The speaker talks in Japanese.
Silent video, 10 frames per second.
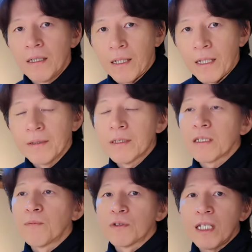はい。です
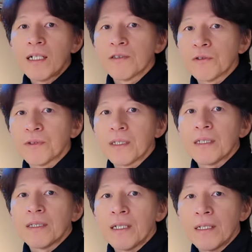から、もう、猿の状態
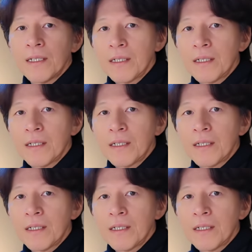ですね。